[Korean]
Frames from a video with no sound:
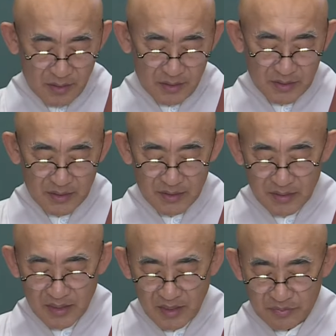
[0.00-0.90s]

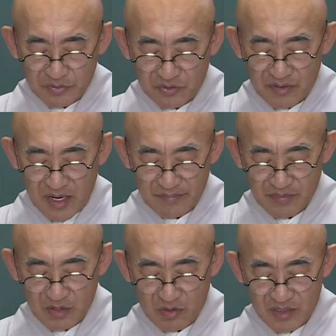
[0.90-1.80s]
시사부중
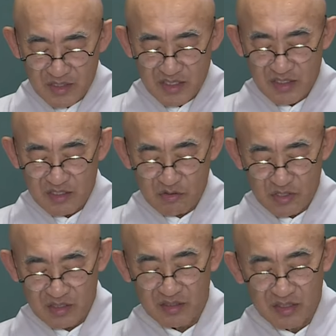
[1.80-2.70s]
함계환이
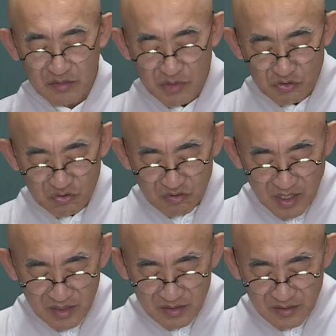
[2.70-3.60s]
신의쾌
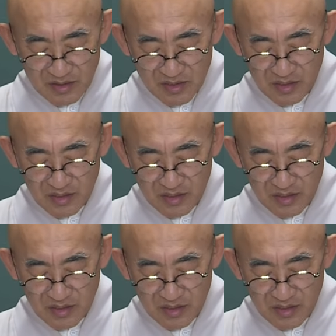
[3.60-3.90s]
등미중유라 그랬어요.